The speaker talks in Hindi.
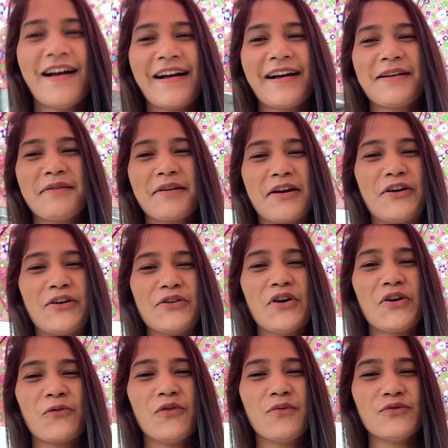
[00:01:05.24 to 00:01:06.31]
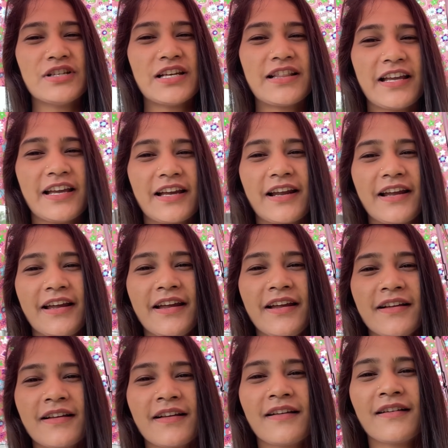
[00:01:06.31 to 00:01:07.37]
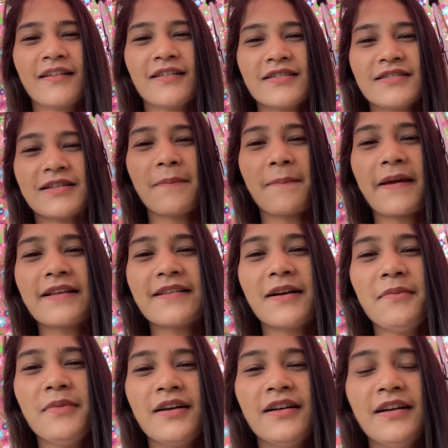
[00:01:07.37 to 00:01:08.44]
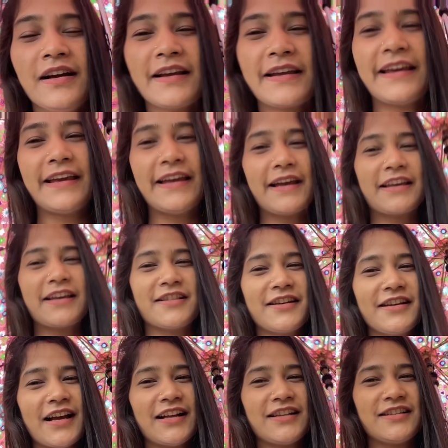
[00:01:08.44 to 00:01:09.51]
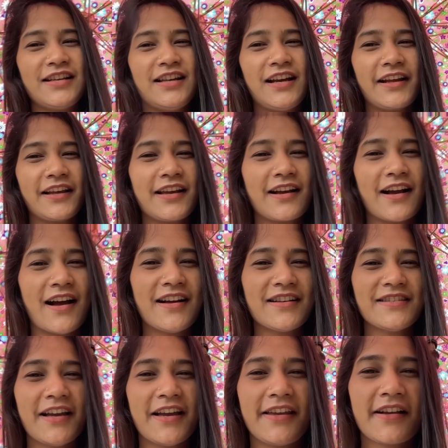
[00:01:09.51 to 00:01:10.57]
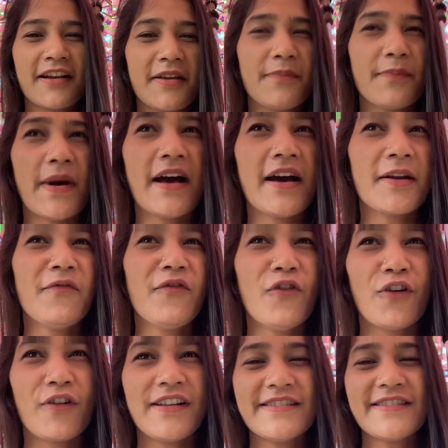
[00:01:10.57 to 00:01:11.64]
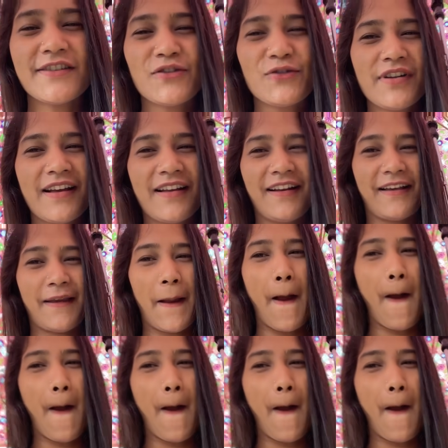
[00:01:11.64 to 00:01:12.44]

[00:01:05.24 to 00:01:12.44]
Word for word: आंगन में खड़ी हूँ और वो मुझे देख रहे हैं सबके सब कि ये कितनी अच्छी लड़की कहाँ से आई कहीं बाहर फॉरन से तो नहीं आ रही